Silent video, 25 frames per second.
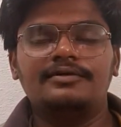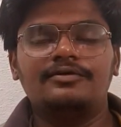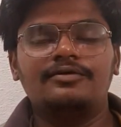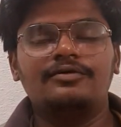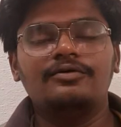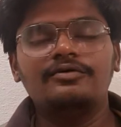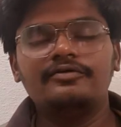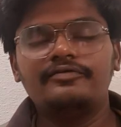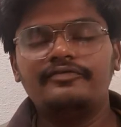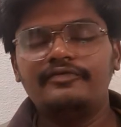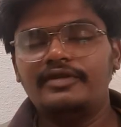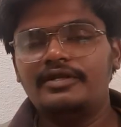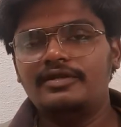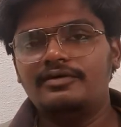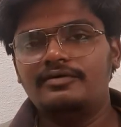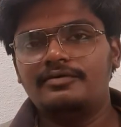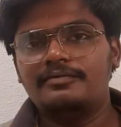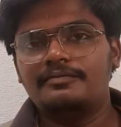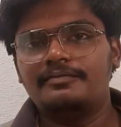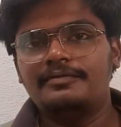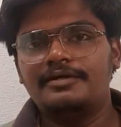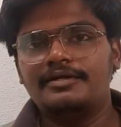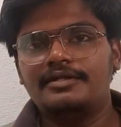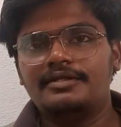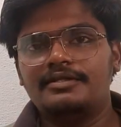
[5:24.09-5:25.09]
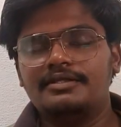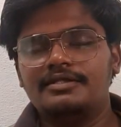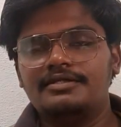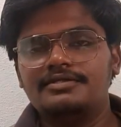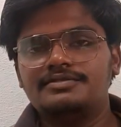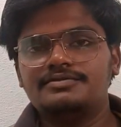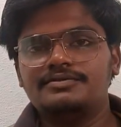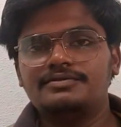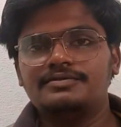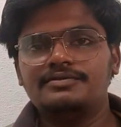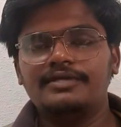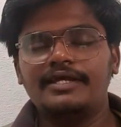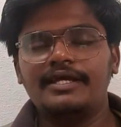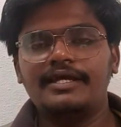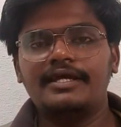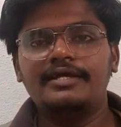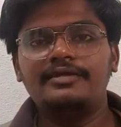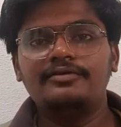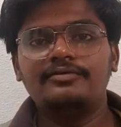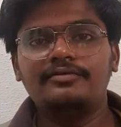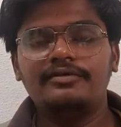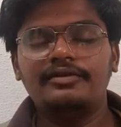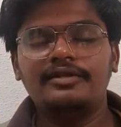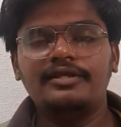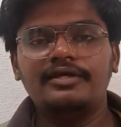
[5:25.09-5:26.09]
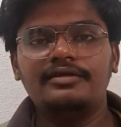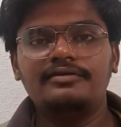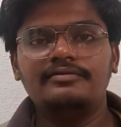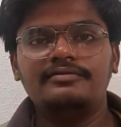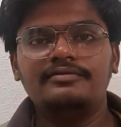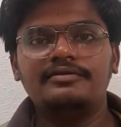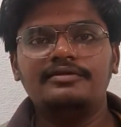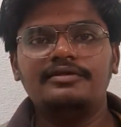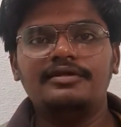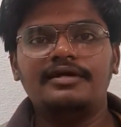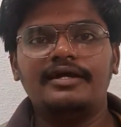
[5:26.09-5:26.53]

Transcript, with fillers: கோர் ஃபீல்டில் ஒர்க் பண்ணிருந்தேன் ஸோ எகைன் ஒன் இயர் வந்து